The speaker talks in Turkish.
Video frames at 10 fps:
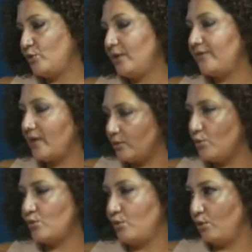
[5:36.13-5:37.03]
Bunun ifade
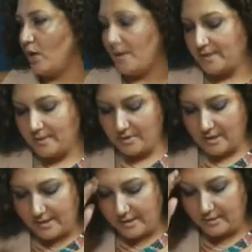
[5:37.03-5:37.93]
özgürlüğü
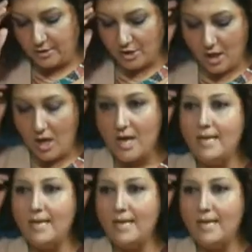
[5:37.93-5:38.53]
kapsamında sayılacağı.